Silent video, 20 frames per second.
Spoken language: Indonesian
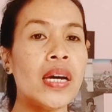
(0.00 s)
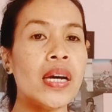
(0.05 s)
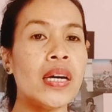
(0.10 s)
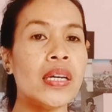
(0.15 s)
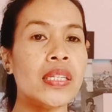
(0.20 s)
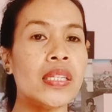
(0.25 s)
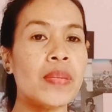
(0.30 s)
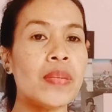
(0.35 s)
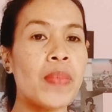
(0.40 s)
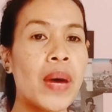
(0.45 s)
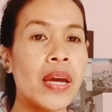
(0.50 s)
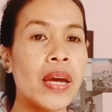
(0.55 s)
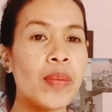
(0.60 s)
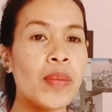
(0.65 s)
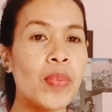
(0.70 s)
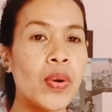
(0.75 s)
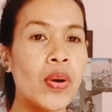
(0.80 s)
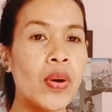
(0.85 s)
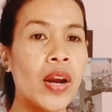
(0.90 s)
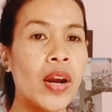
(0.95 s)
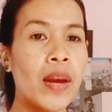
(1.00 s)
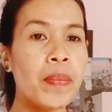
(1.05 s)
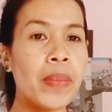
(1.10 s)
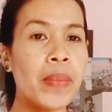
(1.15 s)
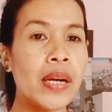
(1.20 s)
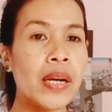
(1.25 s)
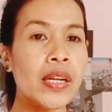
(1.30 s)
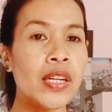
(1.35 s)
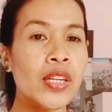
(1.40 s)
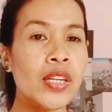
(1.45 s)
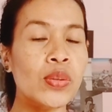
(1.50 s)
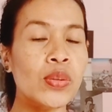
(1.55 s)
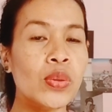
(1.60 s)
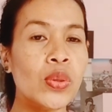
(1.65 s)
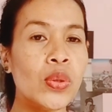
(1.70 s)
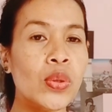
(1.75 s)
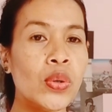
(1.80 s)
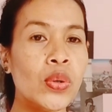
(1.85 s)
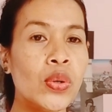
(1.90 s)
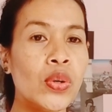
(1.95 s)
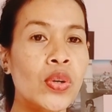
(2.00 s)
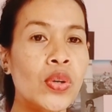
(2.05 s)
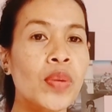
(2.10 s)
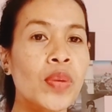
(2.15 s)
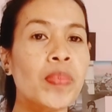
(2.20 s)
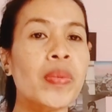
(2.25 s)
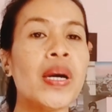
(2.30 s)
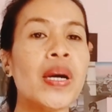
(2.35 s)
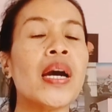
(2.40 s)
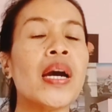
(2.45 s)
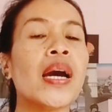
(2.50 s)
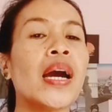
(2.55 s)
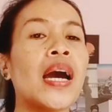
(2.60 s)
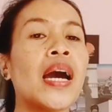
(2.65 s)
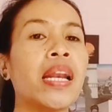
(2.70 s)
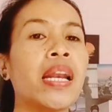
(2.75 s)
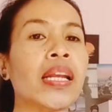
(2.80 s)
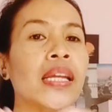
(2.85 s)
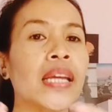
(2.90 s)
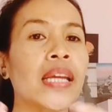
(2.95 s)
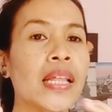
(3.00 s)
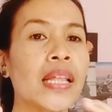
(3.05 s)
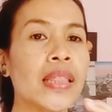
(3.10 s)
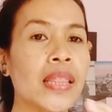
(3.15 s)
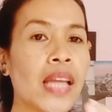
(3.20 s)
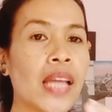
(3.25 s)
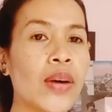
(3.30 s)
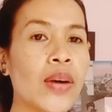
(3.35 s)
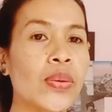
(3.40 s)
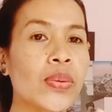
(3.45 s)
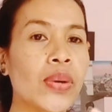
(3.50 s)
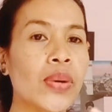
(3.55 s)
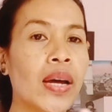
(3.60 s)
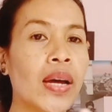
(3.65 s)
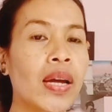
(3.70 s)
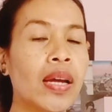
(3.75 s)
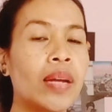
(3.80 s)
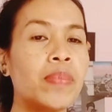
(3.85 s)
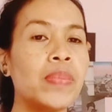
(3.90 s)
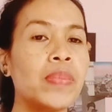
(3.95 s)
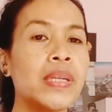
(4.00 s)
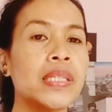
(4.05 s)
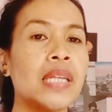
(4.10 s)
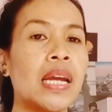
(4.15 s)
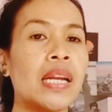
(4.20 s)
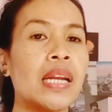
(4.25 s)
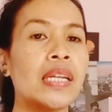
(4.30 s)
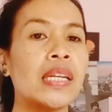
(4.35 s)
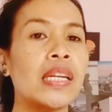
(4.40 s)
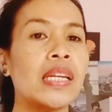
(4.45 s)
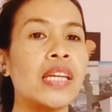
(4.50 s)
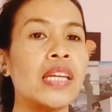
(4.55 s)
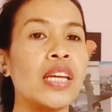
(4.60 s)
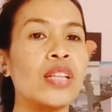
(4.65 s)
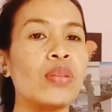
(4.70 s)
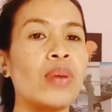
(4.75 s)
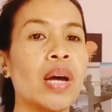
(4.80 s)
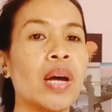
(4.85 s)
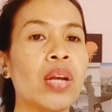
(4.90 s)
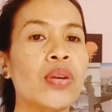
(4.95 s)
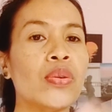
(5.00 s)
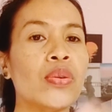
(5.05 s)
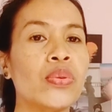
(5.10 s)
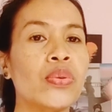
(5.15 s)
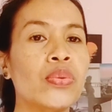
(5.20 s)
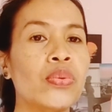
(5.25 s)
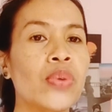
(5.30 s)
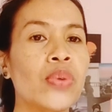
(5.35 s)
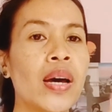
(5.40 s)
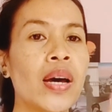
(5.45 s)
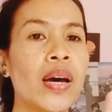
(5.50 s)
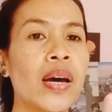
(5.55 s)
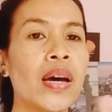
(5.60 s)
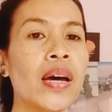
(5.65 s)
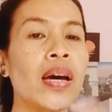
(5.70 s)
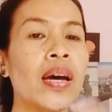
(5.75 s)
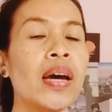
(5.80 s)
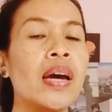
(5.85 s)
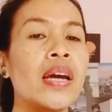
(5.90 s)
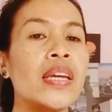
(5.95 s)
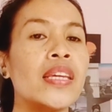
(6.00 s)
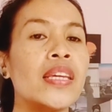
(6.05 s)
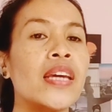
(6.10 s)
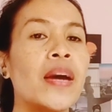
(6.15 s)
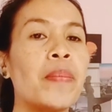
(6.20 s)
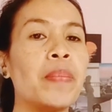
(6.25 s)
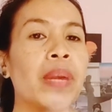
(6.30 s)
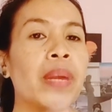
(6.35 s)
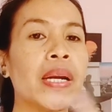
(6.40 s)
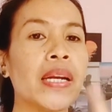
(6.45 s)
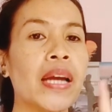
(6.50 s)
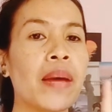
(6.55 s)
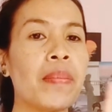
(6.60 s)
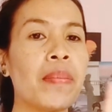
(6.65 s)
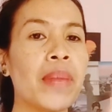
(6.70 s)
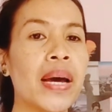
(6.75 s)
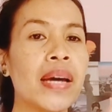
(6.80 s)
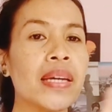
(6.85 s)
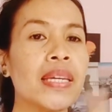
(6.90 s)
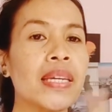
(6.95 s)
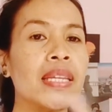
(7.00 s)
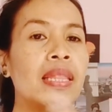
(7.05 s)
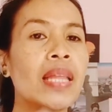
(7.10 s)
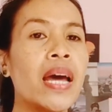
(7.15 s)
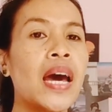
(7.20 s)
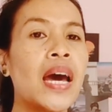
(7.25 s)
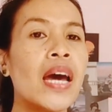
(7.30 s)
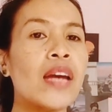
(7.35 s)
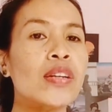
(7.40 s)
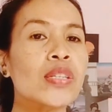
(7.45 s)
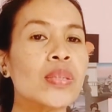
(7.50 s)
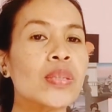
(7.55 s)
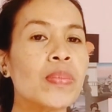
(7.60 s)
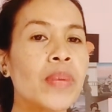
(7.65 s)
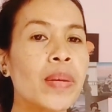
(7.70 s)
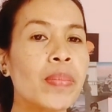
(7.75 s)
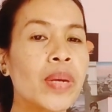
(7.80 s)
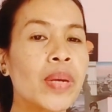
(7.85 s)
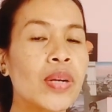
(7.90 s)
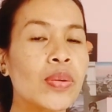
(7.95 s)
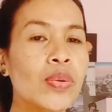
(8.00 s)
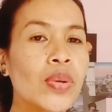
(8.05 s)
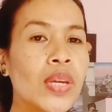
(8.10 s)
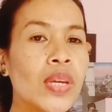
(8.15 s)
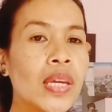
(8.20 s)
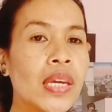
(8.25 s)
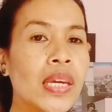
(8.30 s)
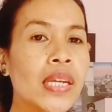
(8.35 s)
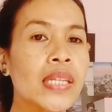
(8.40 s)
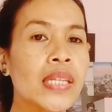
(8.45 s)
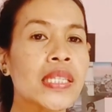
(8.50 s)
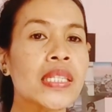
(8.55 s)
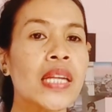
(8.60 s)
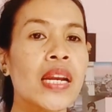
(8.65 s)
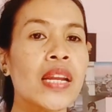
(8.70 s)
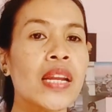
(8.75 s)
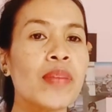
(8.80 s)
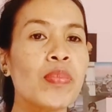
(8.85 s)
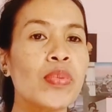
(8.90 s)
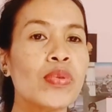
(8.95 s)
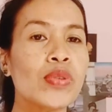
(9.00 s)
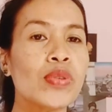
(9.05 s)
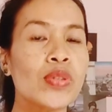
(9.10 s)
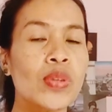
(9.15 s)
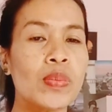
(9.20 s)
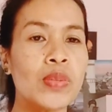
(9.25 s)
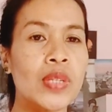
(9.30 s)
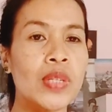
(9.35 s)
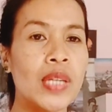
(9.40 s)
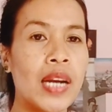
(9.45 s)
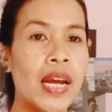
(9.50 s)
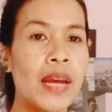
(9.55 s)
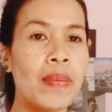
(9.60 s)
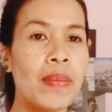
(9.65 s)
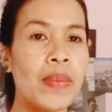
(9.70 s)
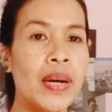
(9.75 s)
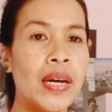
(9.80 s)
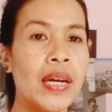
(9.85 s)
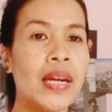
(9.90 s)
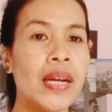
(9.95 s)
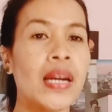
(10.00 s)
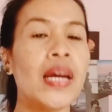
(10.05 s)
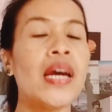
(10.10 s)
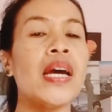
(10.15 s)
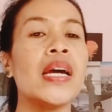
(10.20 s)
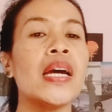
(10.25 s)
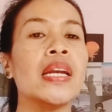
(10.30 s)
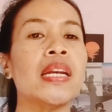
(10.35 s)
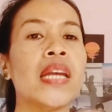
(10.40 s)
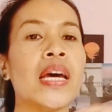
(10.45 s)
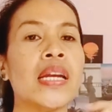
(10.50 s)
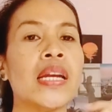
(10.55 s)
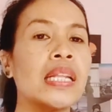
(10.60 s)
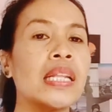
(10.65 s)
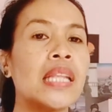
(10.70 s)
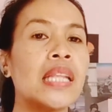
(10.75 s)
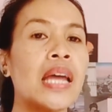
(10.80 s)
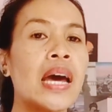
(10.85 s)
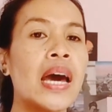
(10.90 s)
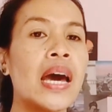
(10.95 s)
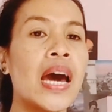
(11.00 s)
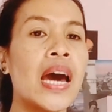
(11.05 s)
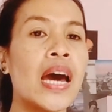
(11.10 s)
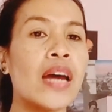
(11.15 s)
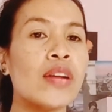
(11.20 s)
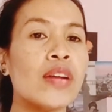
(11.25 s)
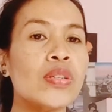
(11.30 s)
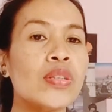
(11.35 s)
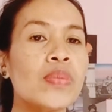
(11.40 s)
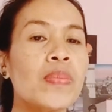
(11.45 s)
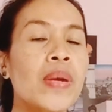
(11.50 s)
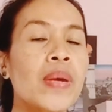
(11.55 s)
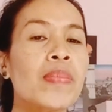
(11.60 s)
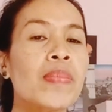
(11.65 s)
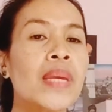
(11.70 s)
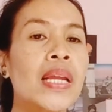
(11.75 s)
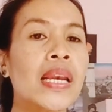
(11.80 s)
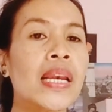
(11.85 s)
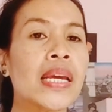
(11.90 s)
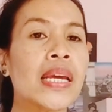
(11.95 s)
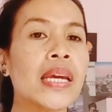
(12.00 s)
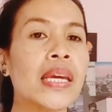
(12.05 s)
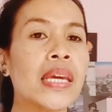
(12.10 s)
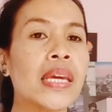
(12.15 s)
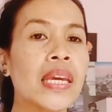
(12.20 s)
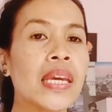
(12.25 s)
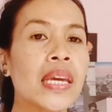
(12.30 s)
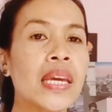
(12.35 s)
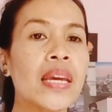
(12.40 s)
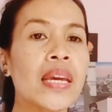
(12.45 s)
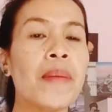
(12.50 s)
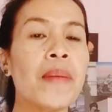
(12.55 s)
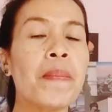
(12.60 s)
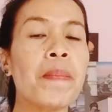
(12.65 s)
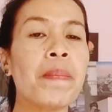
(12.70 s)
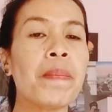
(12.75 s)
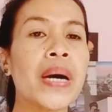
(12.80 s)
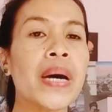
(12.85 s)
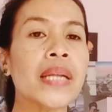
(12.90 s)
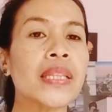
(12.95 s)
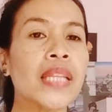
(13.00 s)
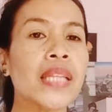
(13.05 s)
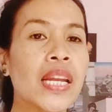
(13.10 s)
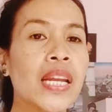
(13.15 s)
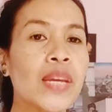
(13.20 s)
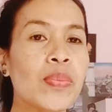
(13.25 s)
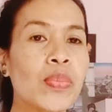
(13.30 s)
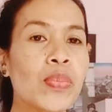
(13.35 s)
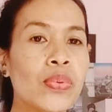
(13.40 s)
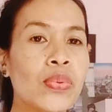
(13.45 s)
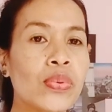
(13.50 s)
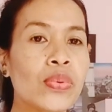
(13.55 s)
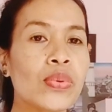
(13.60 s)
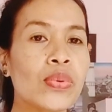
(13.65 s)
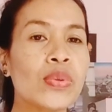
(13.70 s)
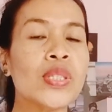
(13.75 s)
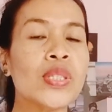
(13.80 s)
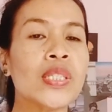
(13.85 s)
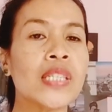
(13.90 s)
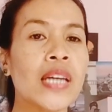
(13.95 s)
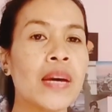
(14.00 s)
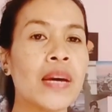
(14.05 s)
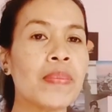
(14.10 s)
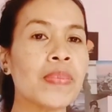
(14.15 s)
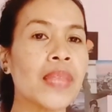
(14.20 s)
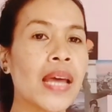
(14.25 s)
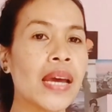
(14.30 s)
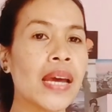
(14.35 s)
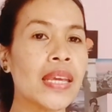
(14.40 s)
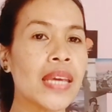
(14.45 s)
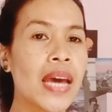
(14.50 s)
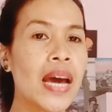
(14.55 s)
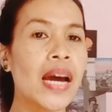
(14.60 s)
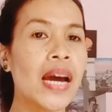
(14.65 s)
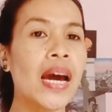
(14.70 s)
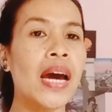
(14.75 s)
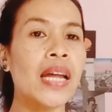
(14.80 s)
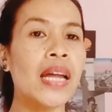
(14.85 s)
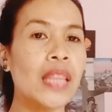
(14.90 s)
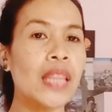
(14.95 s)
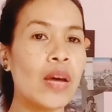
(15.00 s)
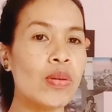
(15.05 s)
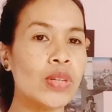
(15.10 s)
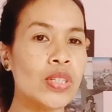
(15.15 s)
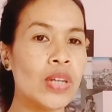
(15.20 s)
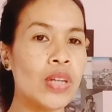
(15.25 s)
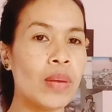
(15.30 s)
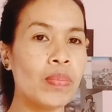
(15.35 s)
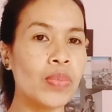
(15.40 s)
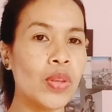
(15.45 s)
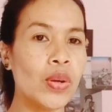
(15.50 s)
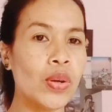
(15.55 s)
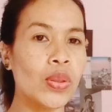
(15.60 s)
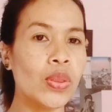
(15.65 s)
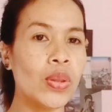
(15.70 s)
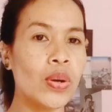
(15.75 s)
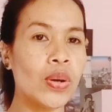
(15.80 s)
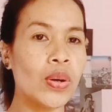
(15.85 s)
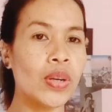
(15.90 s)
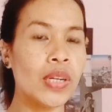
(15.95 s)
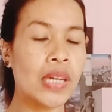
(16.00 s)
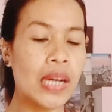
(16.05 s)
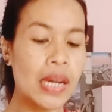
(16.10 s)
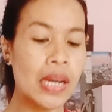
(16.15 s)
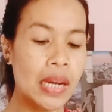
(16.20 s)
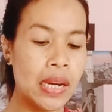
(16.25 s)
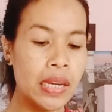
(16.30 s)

eh, sebagai program partner YouTube. Kalian tahu kan persyaratannya itu ada dua, yang pertama, kita harus memenuhi 1000 subscriber dan kita harus memiliki 4000 jam tayang atau jam tonton.